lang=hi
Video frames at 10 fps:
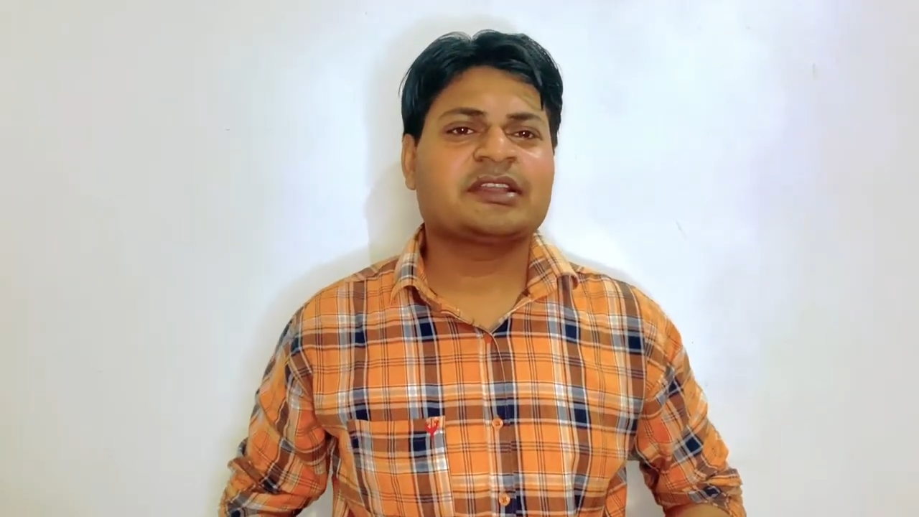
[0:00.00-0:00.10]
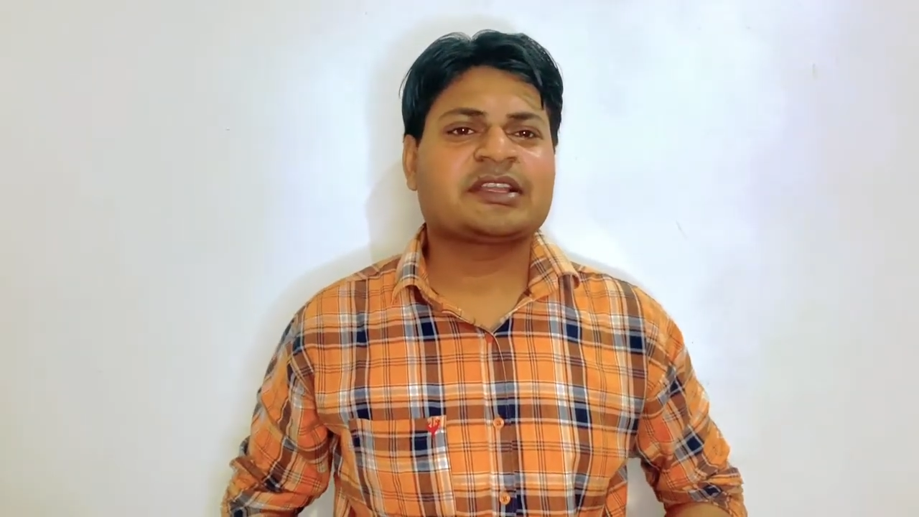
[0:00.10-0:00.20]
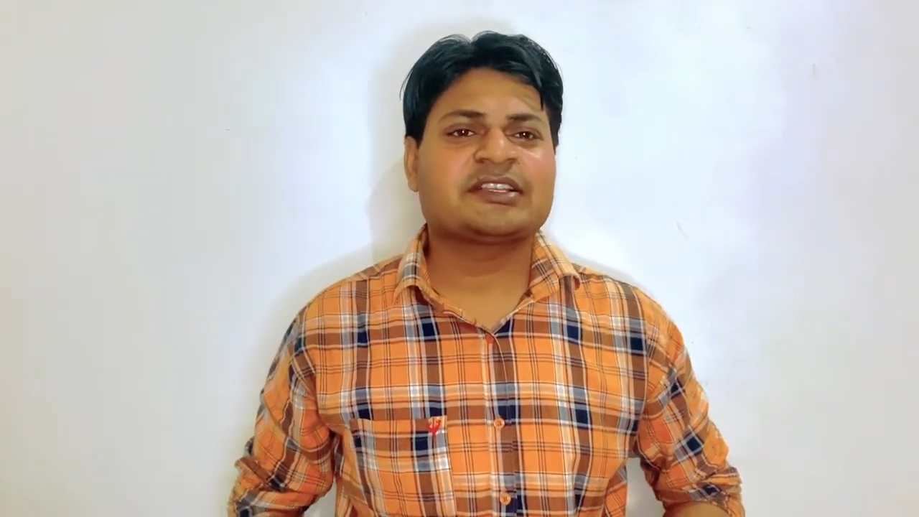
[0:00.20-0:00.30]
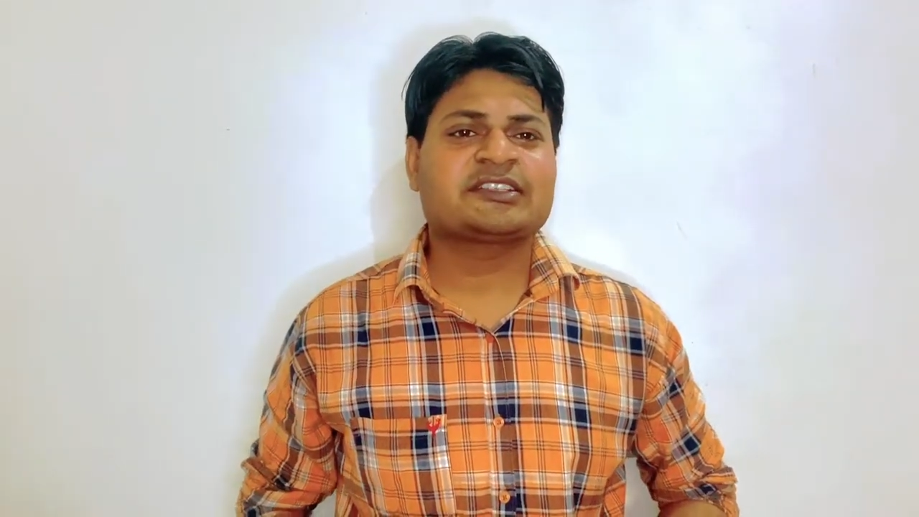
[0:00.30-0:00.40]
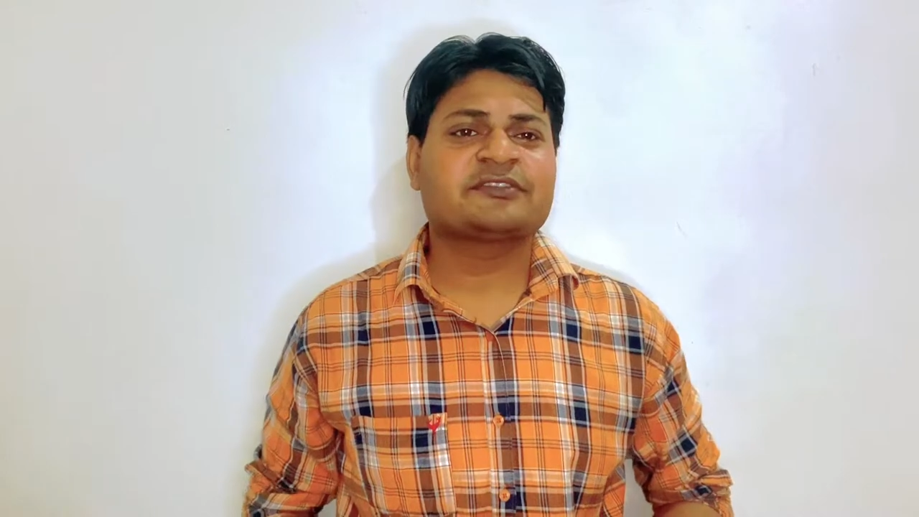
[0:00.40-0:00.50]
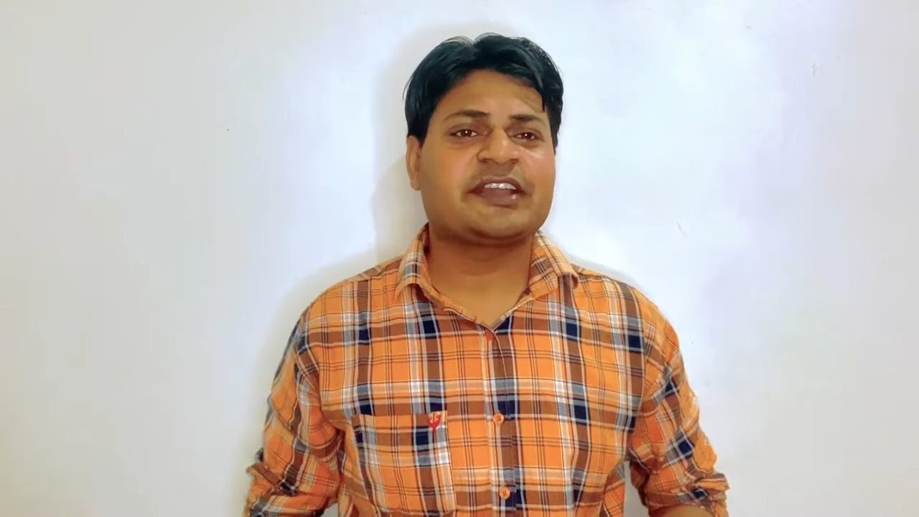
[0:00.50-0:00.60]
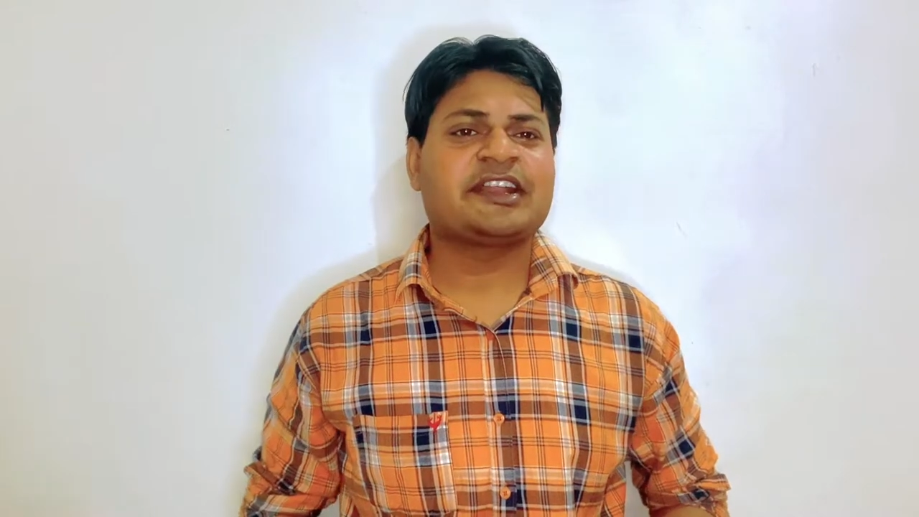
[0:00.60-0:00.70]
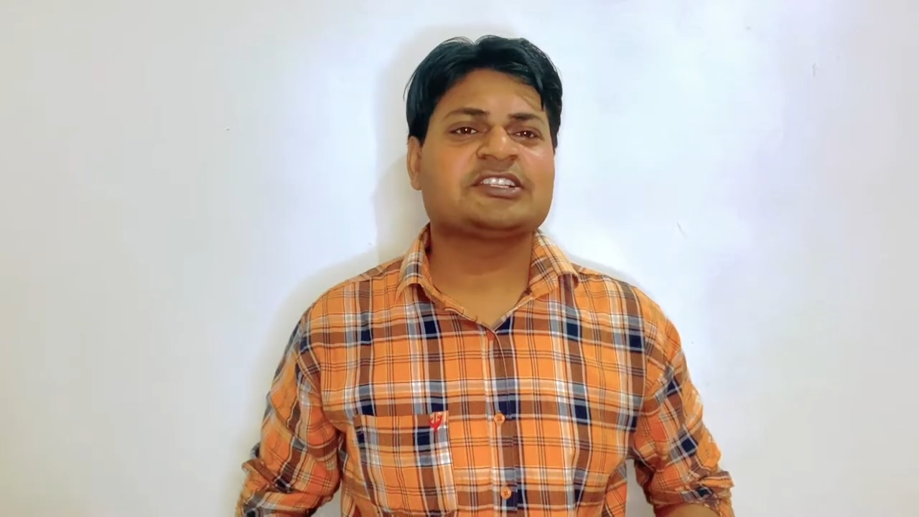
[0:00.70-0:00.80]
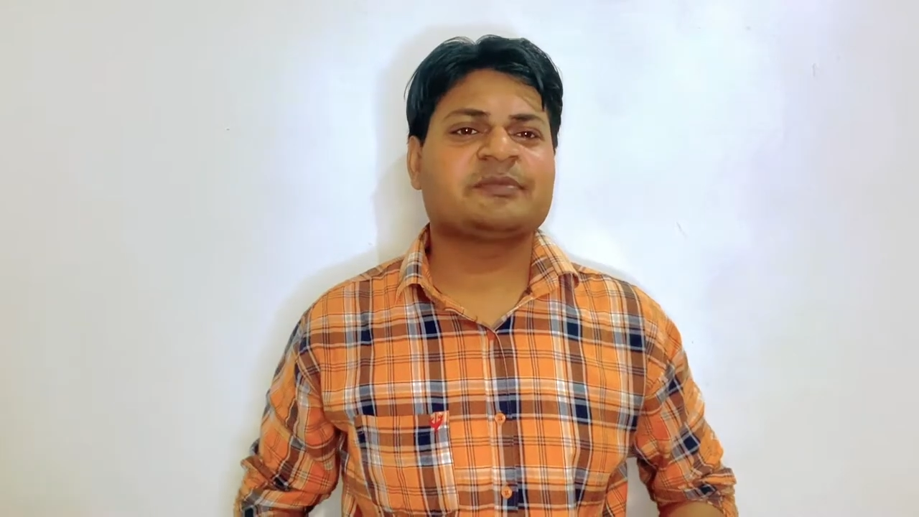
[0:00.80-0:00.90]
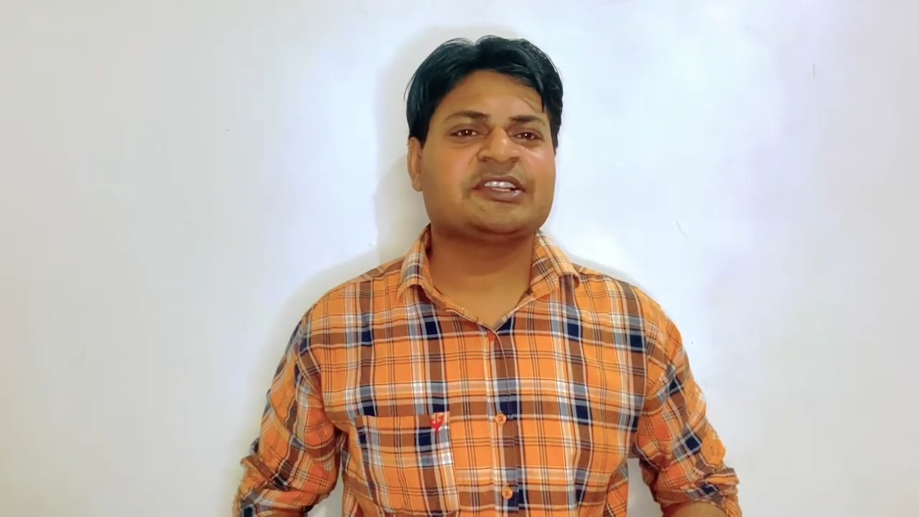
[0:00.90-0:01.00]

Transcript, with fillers: में कि किस किस वेरियंट्स